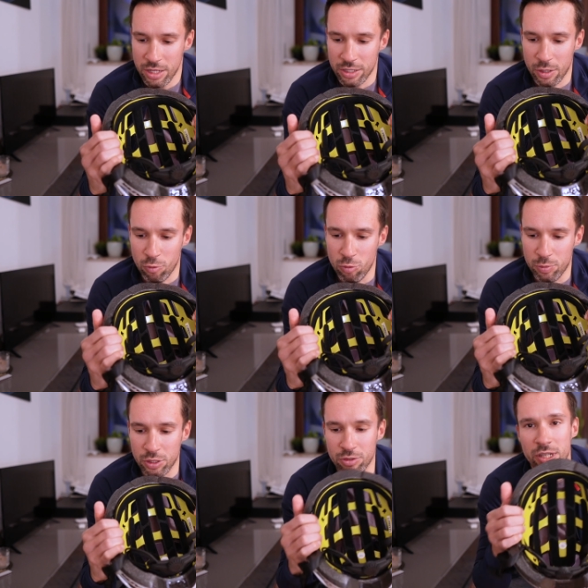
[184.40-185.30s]
że
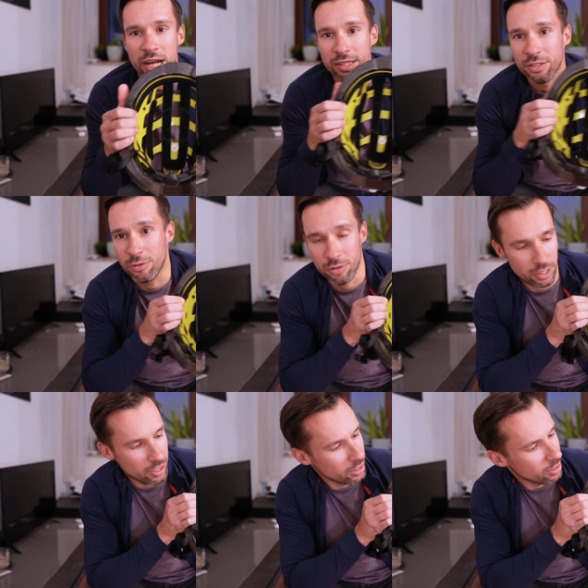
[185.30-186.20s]
uprząż kasku
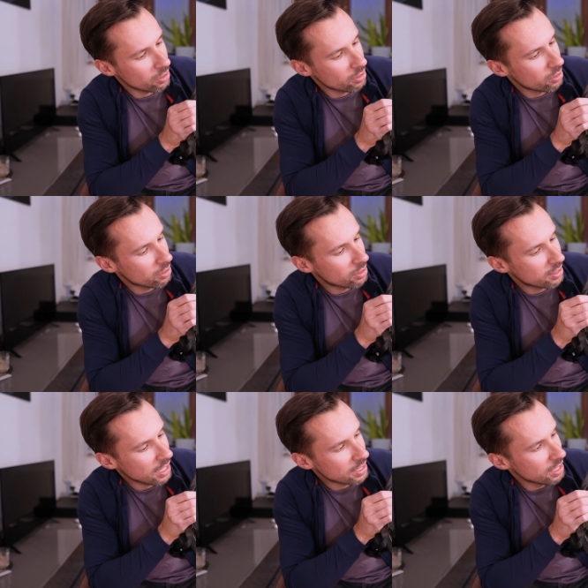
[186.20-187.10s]
i ta